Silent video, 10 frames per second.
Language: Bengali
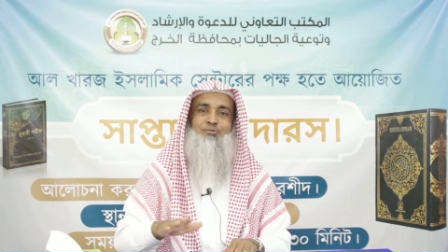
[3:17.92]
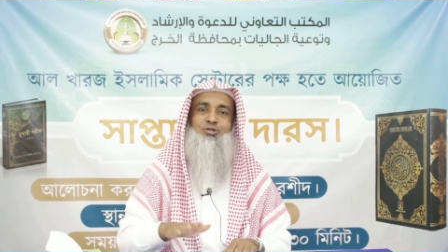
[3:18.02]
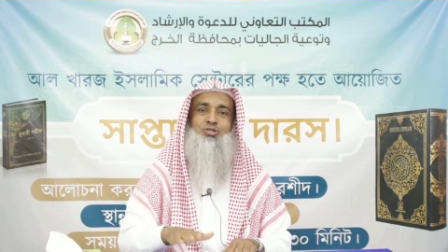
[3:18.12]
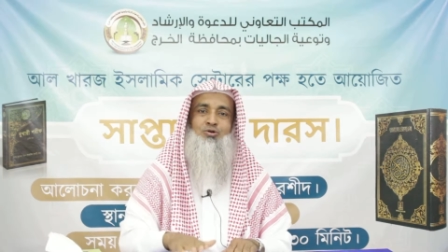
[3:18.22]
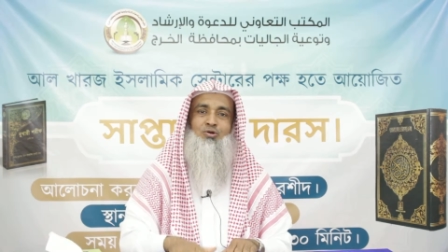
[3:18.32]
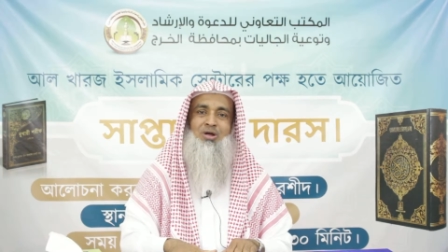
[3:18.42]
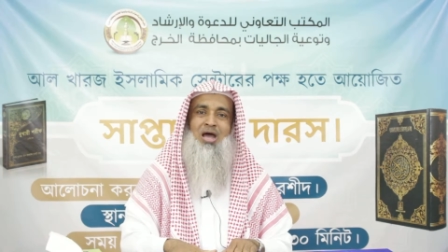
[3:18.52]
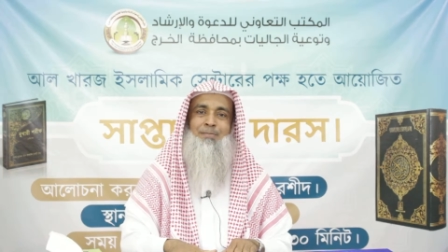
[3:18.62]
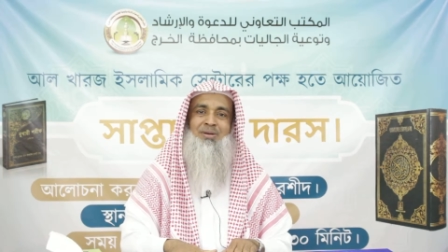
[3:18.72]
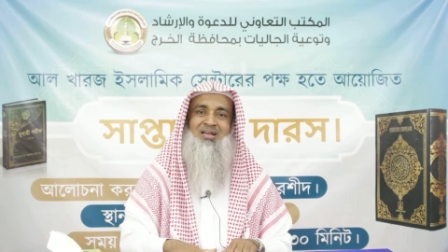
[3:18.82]
প্রশ্ন হলো
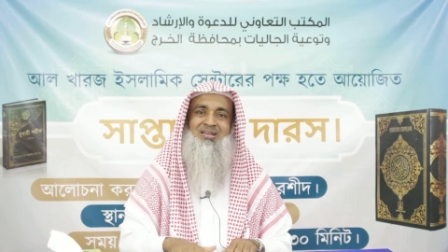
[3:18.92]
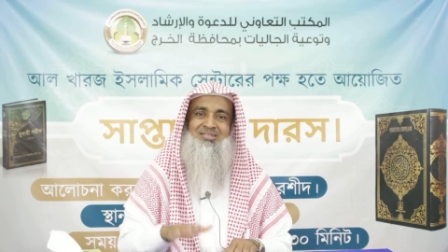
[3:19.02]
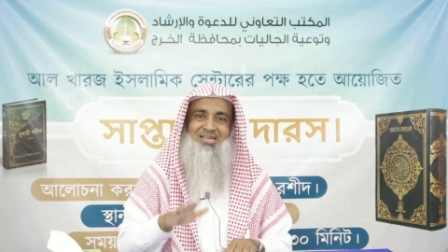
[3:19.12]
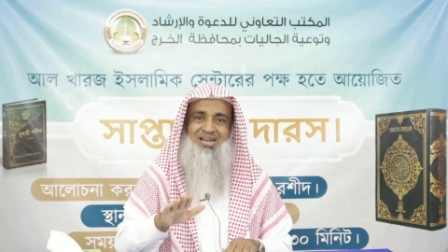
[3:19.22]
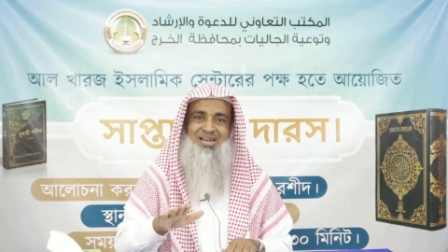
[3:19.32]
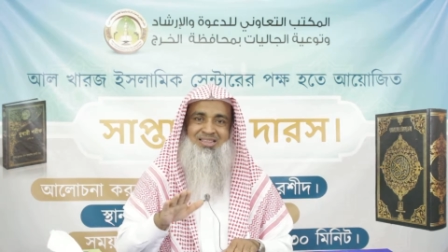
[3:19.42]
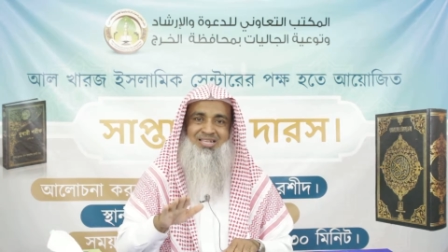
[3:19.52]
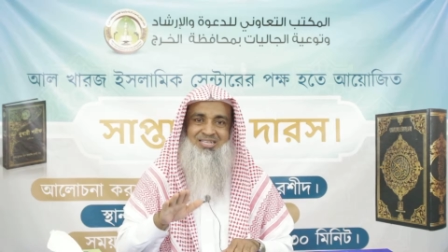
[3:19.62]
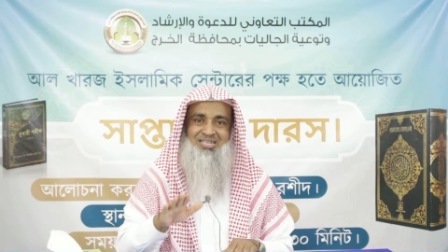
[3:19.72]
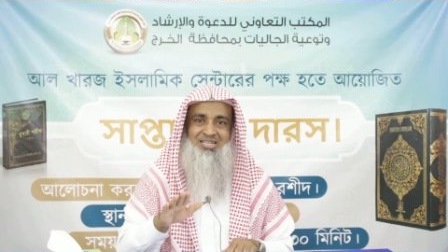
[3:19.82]
আমরা কি
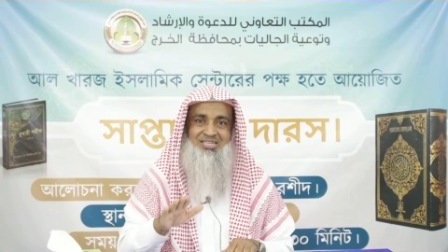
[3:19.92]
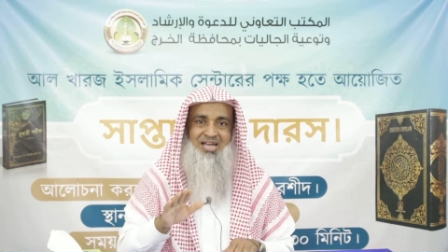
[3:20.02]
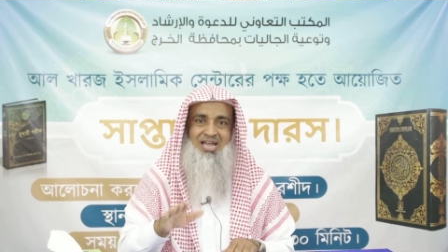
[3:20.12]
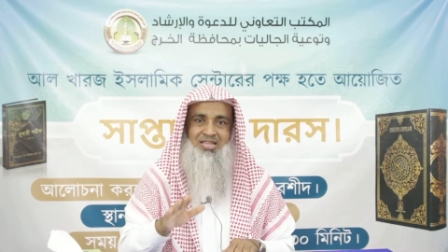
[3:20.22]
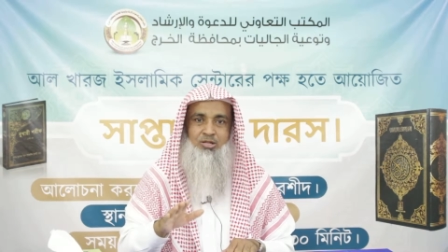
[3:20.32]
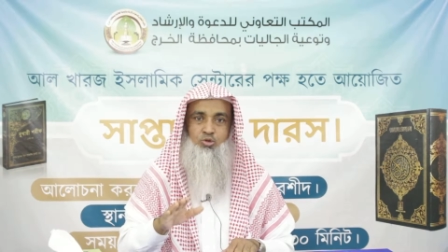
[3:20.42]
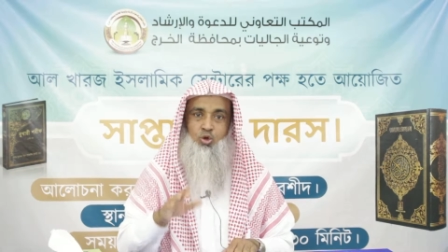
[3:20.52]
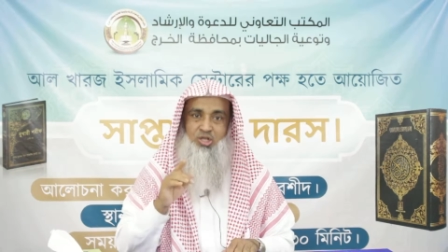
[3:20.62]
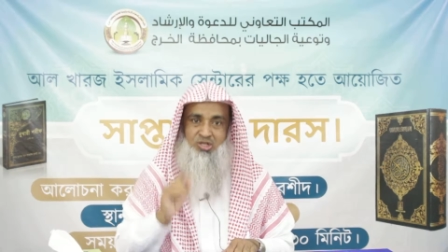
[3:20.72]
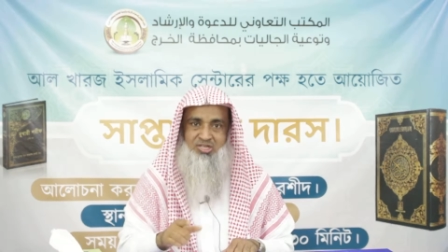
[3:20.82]
জান্নাতে যেতে চাই
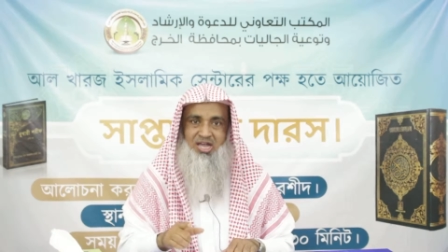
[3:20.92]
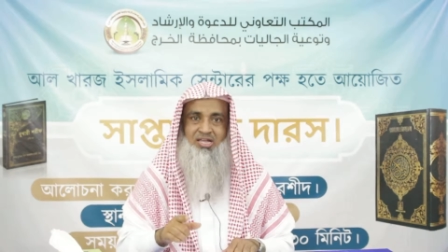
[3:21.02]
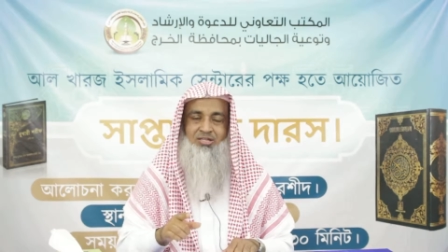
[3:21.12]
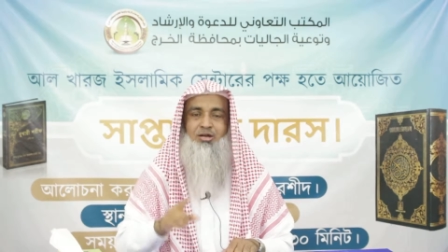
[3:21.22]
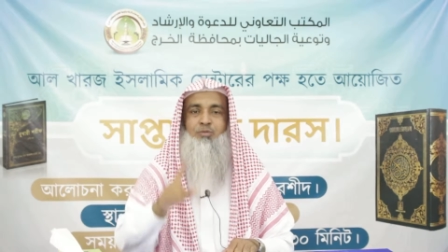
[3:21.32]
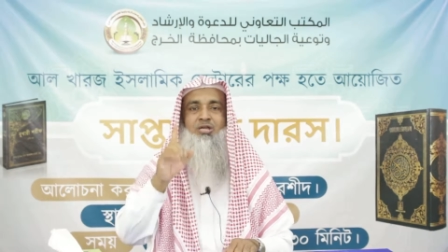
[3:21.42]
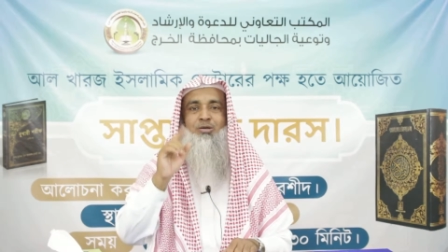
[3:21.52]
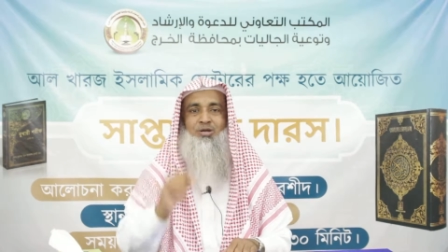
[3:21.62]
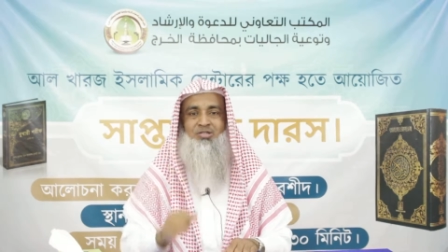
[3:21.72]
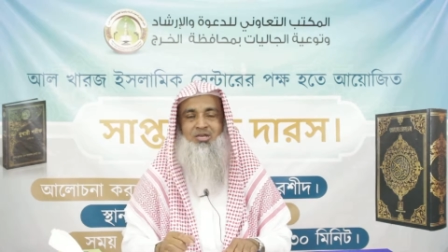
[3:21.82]
যদি চাই তেন নবী
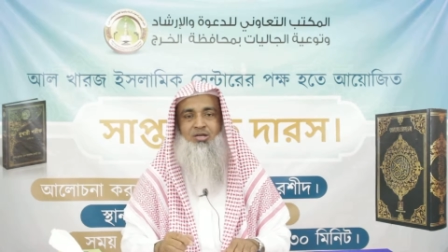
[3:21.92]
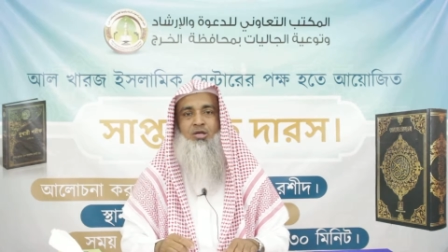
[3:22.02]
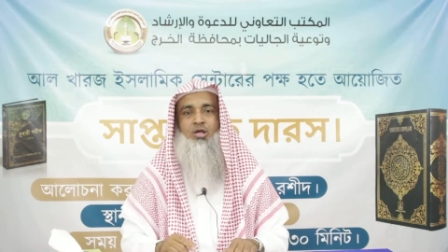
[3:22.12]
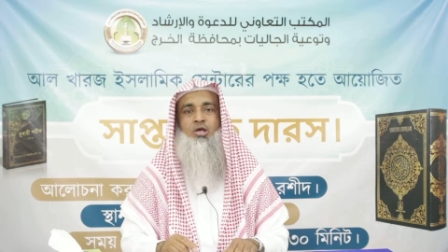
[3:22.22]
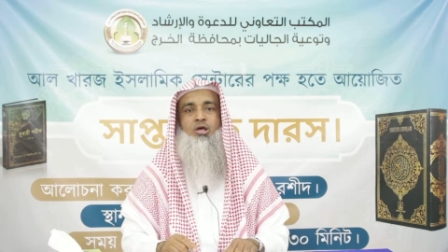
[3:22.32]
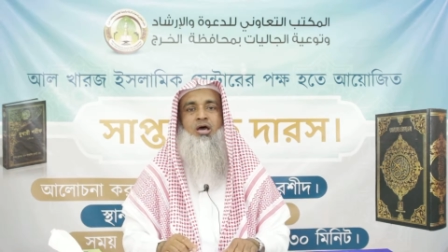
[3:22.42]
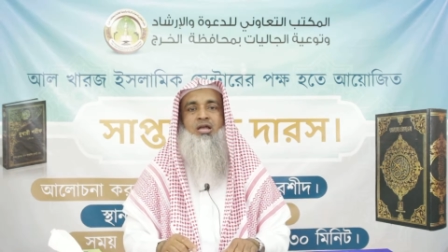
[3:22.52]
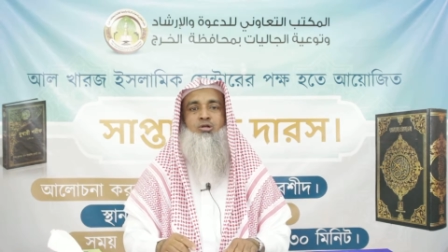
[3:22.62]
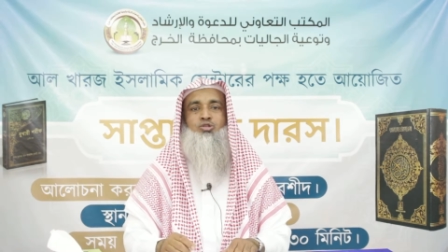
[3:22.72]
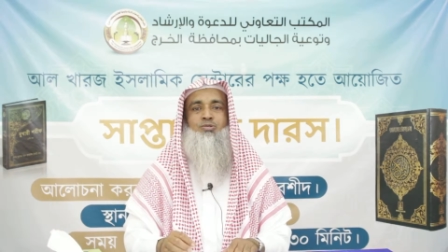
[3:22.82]
কি বলেছেন
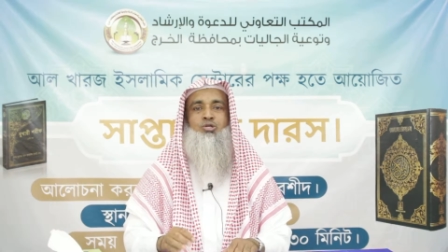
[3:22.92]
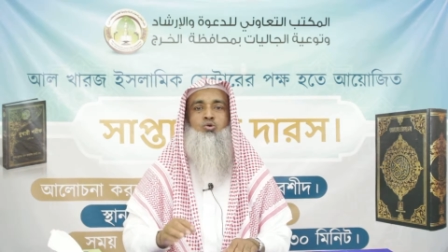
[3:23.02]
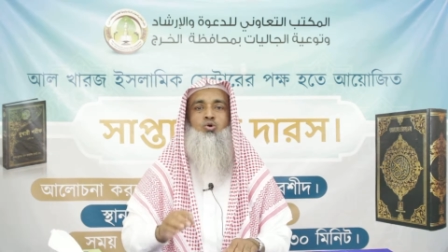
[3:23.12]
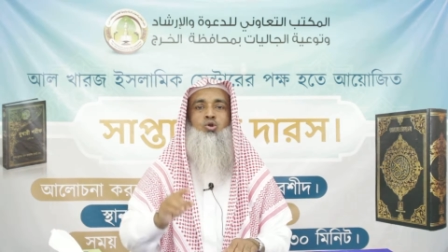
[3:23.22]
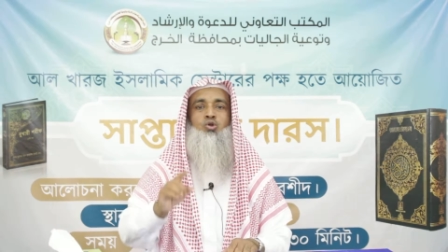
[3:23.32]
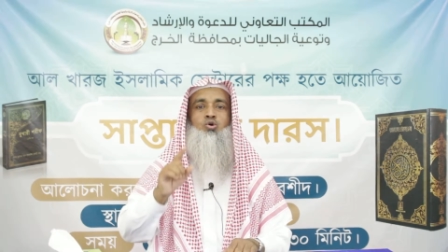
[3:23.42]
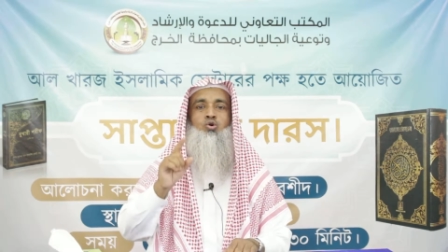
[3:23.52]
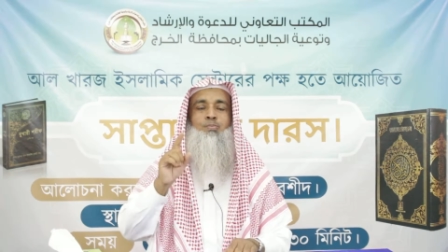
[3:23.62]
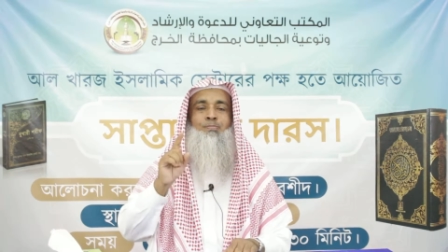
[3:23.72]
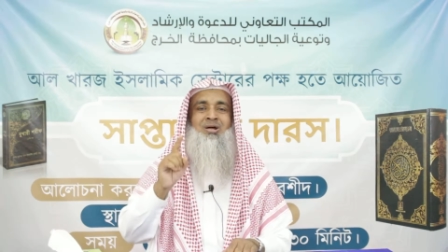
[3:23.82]
আল্লাহ রসুল বলছে খুল্লু
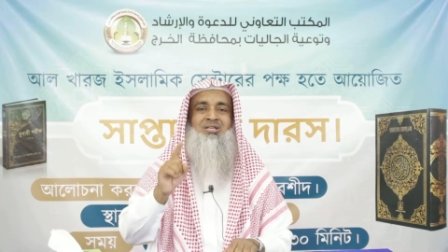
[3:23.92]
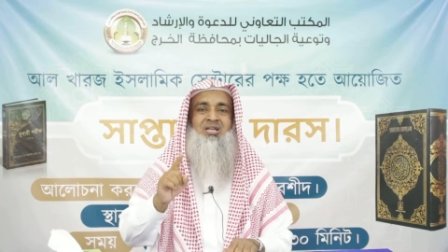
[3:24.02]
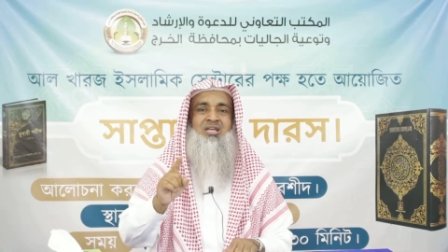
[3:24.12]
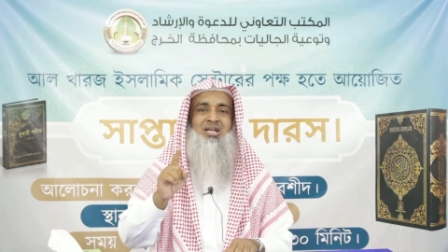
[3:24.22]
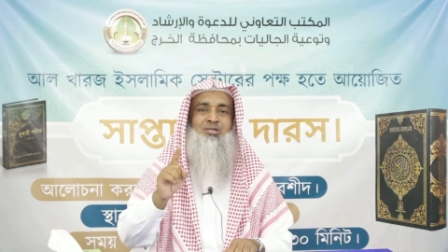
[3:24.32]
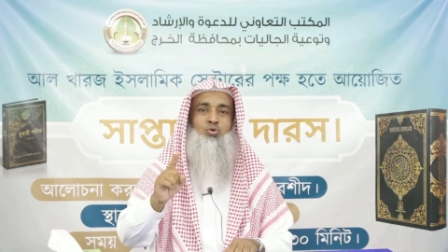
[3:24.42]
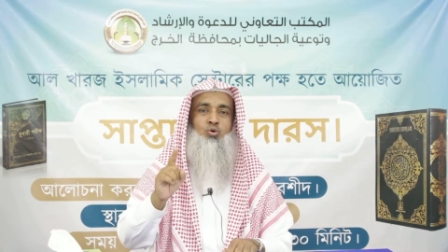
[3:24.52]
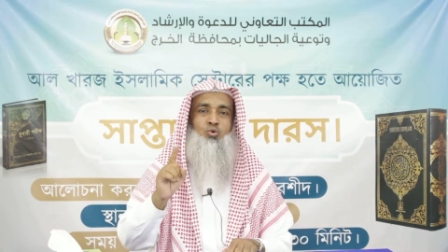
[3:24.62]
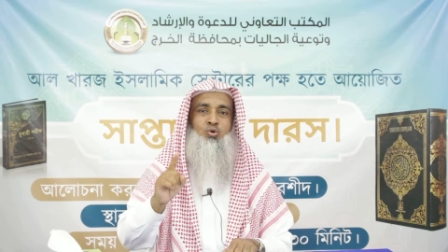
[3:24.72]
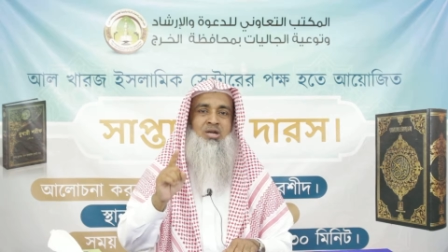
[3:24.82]
উম্মাতি ইয়াদ
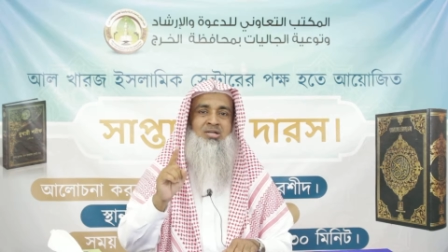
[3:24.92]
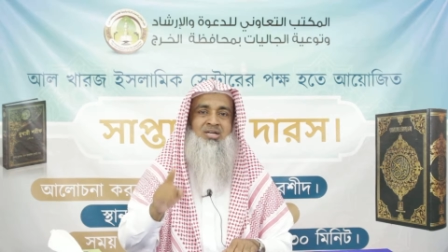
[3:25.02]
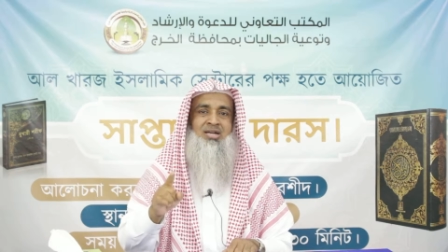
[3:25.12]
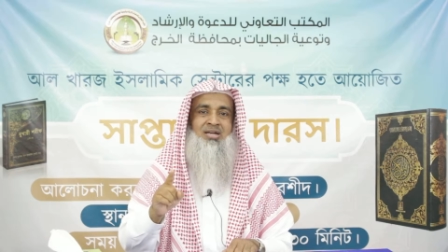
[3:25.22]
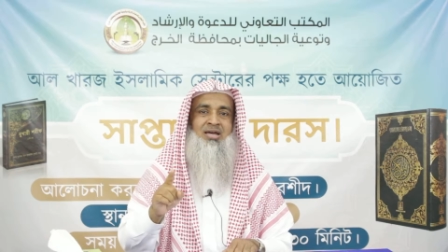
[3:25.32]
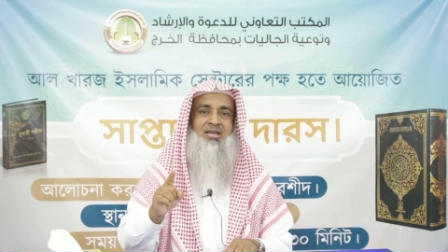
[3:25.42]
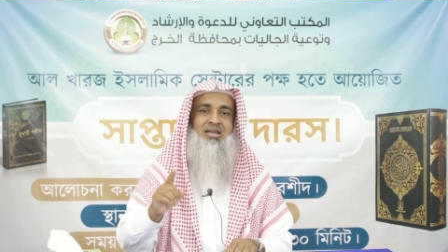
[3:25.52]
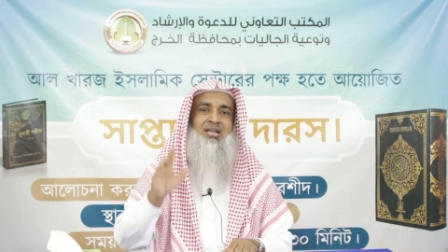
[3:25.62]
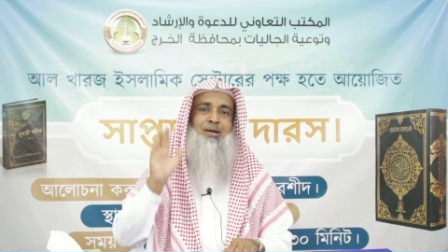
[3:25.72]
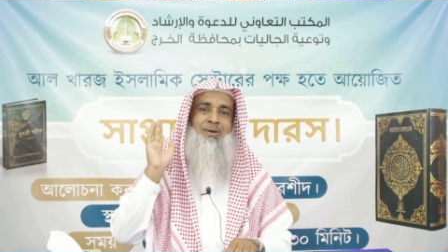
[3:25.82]
হলুন আল জান্না
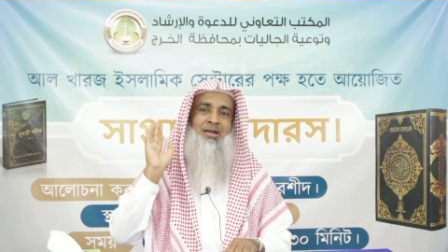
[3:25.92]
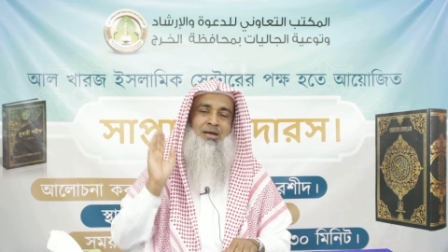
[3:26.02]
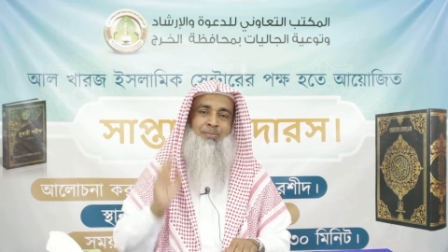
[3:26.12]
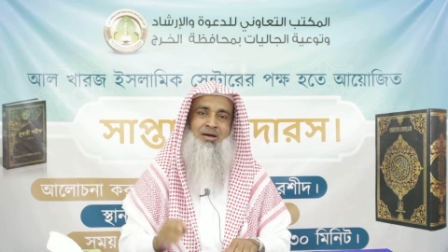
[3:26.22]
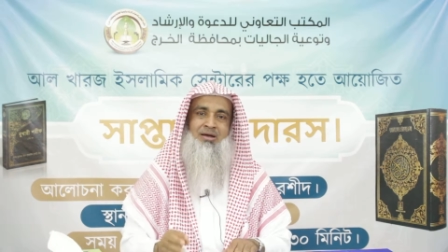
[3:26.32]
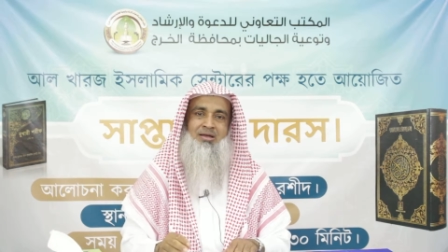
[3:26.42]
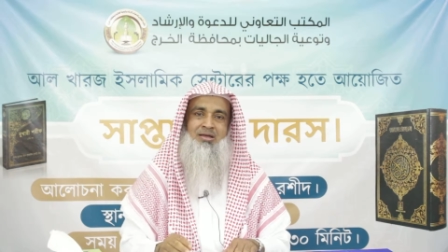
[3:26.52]
ইল্লা মান আবা